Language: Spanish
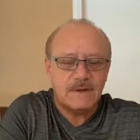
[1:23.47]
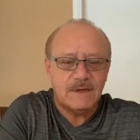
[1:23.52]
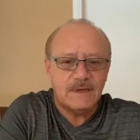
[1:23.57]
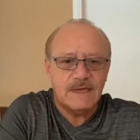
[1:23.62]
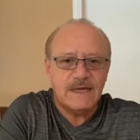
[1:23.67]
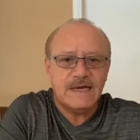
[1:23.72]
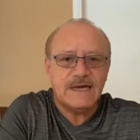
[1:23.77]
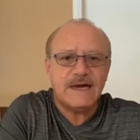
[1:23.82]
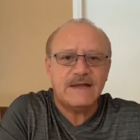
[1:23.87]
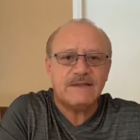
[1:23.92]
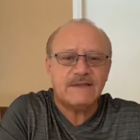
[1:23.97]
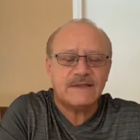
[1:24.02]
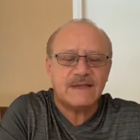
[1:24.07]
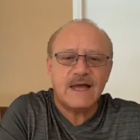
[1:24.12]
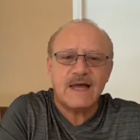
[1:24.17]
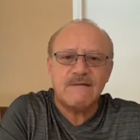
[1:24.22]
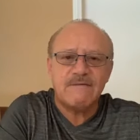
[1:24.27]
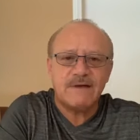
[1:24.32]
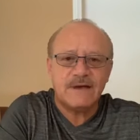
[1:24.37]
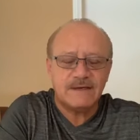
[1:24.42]
y
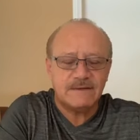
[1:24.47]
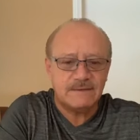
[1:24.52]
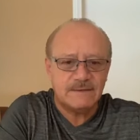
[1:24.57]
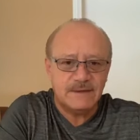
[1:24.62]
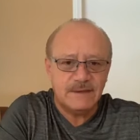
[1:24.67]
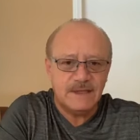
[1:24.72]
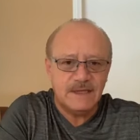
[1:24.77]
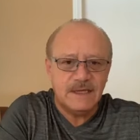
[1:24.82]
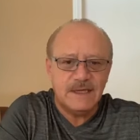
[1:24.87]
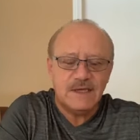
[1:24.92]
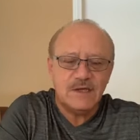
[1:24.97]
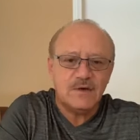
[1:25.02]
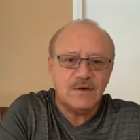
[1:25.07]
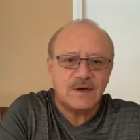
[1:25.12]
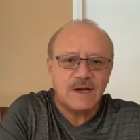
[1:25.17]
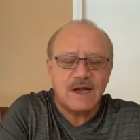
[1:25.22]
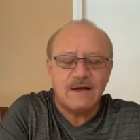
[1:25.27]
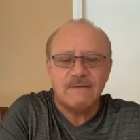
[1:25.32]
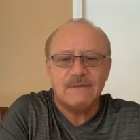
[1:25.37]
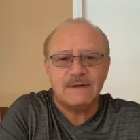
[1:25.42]
cantaban y
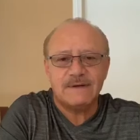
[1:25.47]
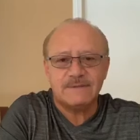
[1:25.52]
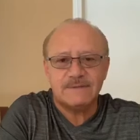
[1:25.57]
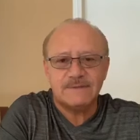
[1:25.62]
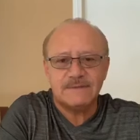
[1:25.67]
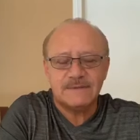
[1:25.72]
lloraban